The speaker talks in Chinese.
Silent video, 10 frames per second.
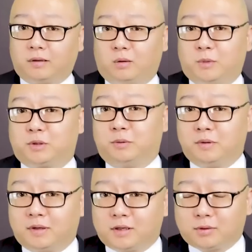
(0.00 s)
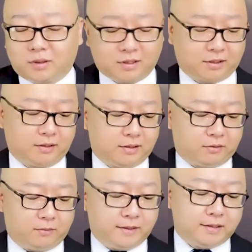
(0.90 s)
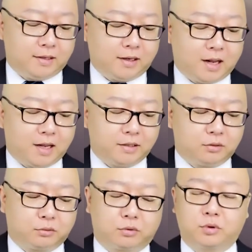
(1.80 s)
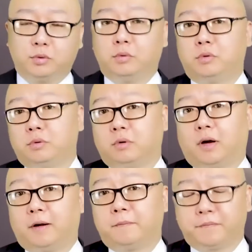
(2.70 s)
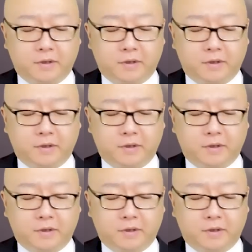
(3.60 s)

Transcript: 那我们从何说起呢？我们先来看一组数据啊。